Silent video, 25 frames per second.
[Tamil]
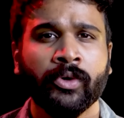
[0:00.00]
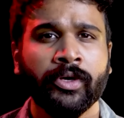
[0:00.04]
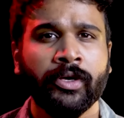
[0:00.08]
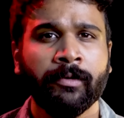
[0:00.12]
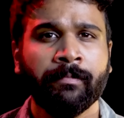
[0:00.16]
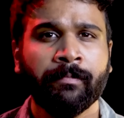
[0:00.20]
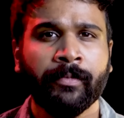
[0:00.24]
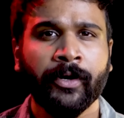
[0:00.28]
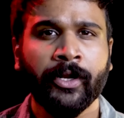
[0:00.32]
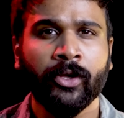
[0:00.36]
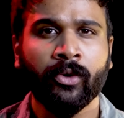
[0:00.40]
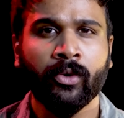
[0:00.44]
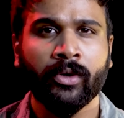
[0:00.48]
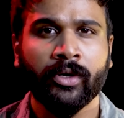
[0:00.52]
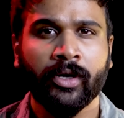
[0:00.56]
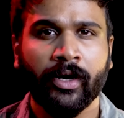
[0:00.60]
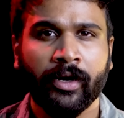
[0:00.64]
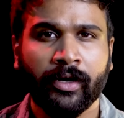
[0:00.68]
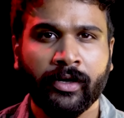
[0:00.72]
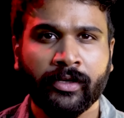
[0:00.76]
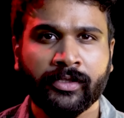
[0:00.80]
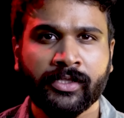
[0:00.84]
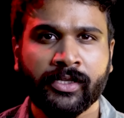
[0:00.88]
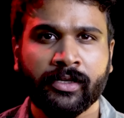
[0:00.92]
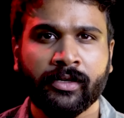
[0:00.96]
ஸோ இப்படி ஒரு
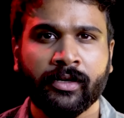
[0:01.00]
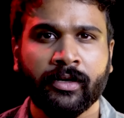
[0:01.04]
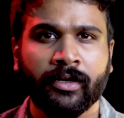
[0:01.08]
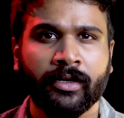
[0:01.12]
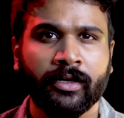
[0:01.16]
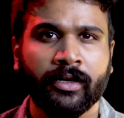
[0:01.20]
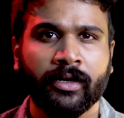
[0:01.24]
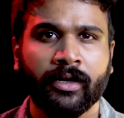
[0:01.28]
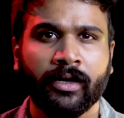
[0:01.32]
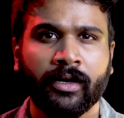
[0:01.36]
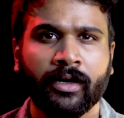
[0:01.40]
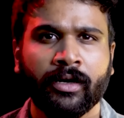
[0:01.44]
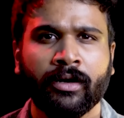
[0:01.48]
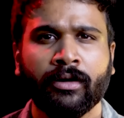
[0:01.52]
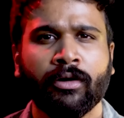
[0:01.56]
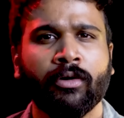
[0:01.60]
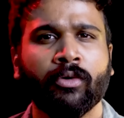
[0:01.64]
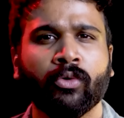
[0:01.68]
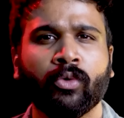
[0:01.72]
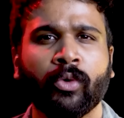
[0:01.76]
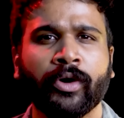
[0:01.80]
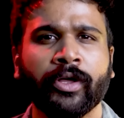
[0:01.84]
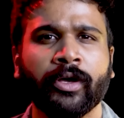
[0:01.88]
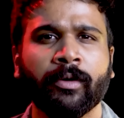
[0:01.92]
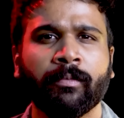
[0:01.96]
கண்டிஷனில் இருக்கிற
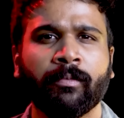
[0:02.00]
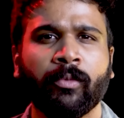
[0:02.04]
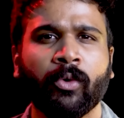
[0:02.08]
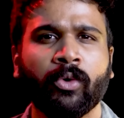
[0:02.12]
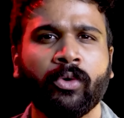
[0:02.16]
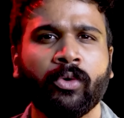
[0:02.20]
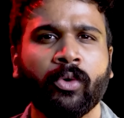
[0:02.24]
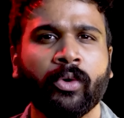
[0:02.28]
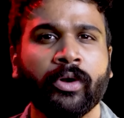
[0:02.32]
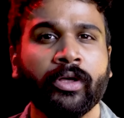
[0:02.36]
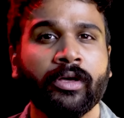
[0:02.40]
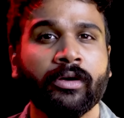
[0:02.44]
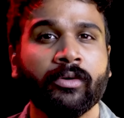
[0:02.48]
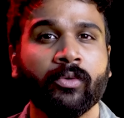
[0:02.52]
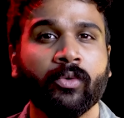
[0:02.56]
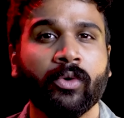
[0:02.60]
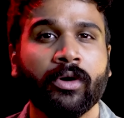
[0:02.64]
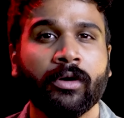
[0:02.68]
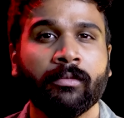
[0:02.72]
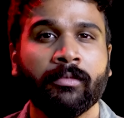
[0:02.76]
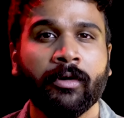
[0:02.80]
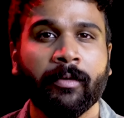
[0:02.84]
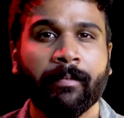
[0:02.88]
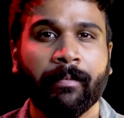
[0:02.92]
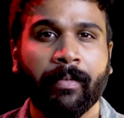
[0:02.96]
அவங்களுடைய பொண்ணுடைய
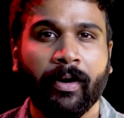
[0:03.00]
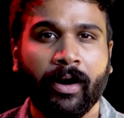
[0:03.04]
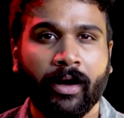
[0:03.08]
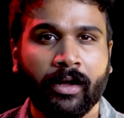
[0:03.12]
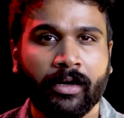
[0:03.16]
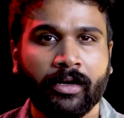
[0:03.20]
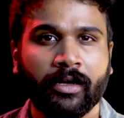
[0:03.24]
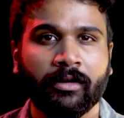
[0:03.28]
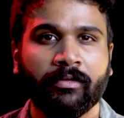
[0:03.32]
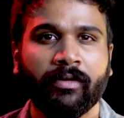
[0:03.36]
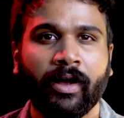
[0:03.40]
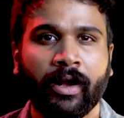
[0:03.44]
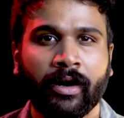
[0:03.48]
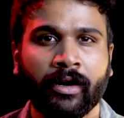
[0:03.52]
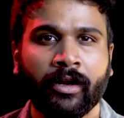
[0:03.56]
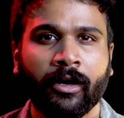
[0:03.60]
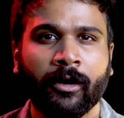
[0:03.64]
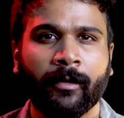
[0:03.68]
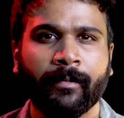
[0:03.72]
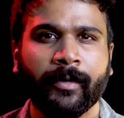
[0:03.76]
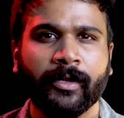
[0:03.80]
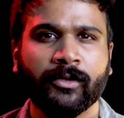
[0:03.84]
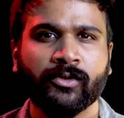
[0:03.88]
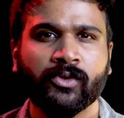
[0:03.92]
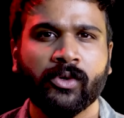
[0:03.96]
உடம்பை பார்க்க
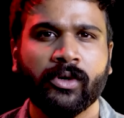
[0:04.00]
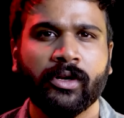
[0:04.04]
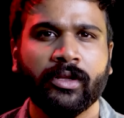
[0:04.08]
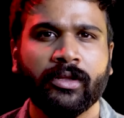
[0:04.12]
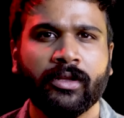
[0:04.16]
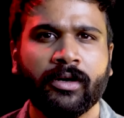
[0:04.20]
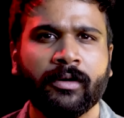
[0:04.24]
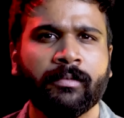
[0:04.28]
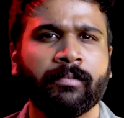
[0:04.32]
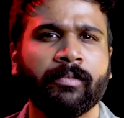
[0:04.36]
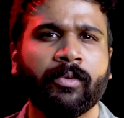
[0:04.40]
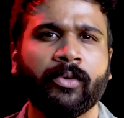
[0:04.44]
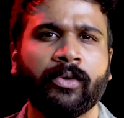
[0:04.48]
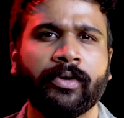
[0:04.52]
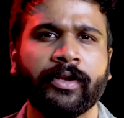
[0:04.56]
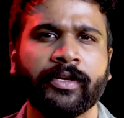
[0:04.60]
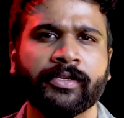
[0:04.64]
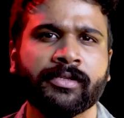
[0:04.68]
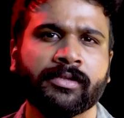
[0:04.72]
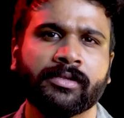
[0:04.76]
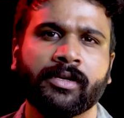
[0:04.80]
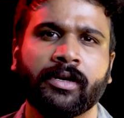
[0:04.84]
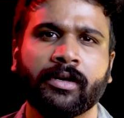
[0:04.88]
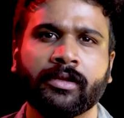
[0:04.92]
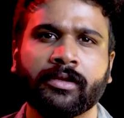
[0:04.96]
வேண்டாம் அப்படின்னு சொல்லி தான்
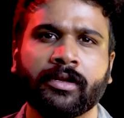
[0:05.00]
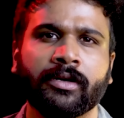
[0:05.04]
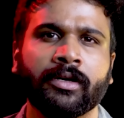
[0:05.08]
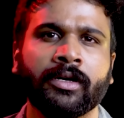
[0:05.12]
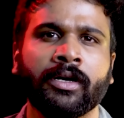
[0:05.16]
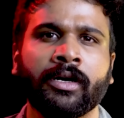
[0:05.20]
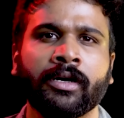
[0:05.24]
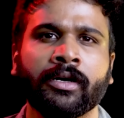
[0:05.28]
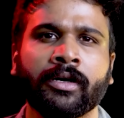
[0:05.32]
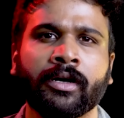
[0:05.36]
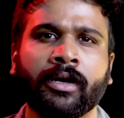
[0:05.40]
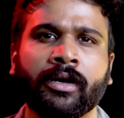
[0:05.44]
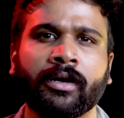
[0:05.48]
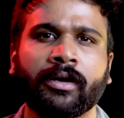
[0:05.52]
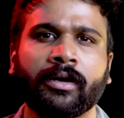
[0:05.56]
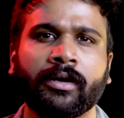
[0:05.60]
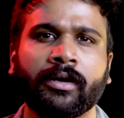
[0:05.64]
போலீஸ் தடுத்திருக்காங்க